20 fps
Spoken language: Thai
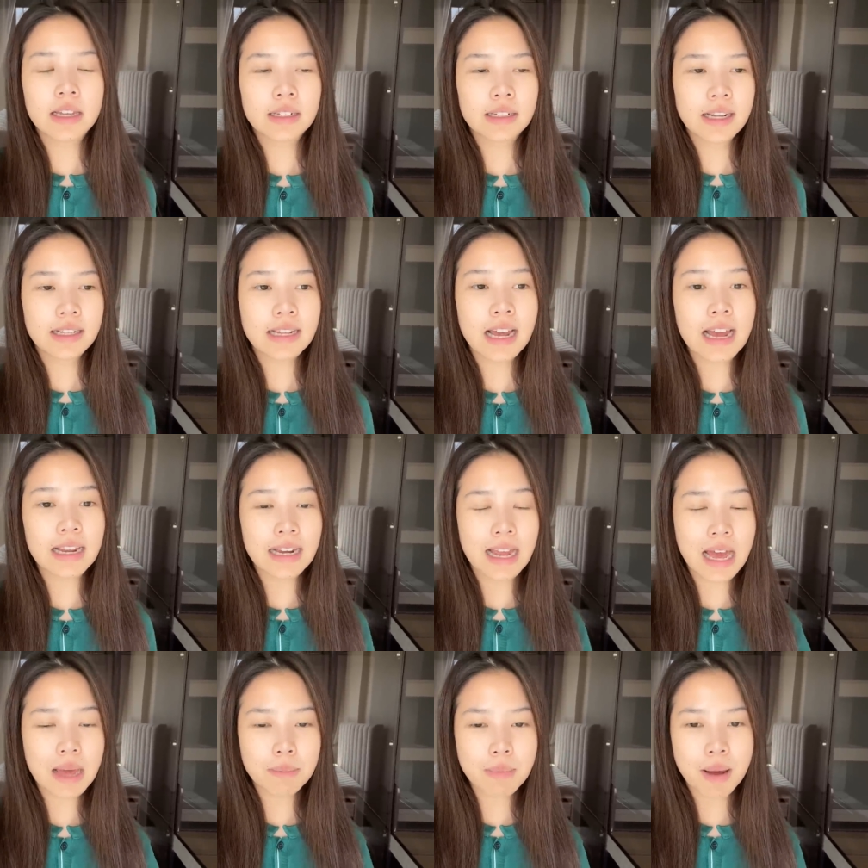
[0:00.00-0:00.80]
ในฐา
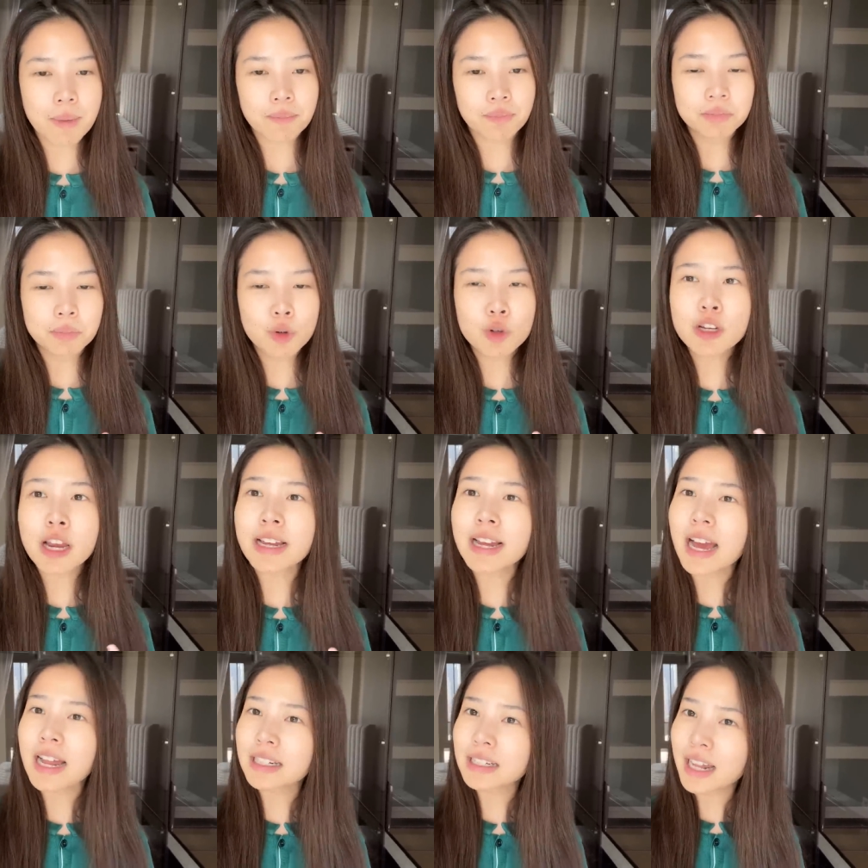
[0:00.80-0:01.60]
นะแบบผู้ใช้
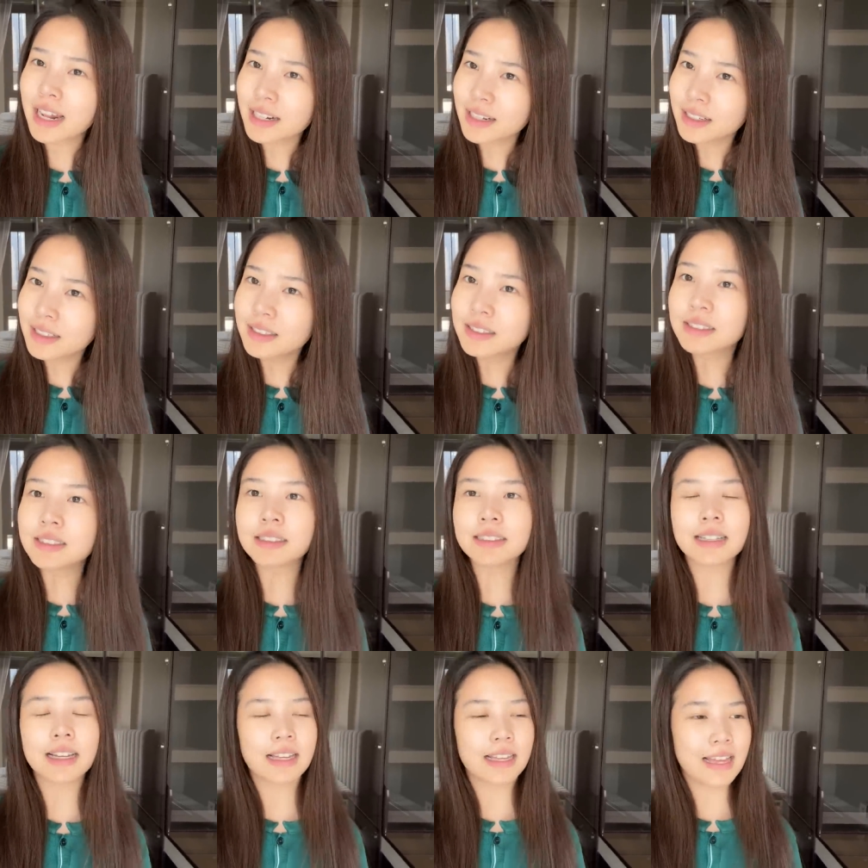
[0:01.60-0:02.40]
งานท่านหนึ่ง
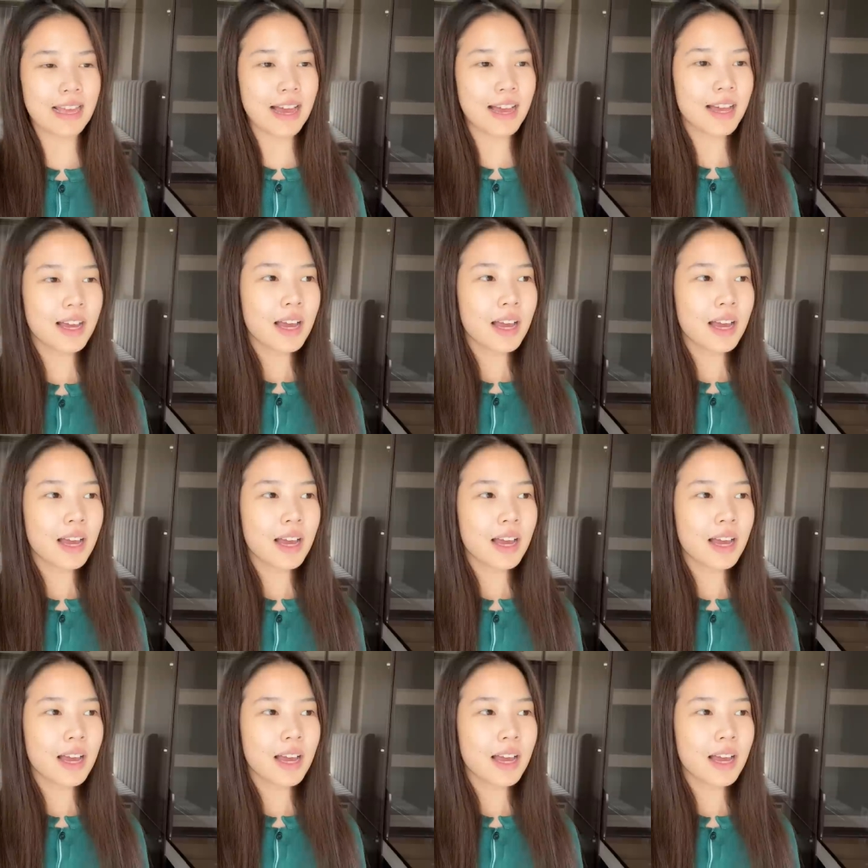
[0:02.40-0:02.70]
อย่างเงี้ย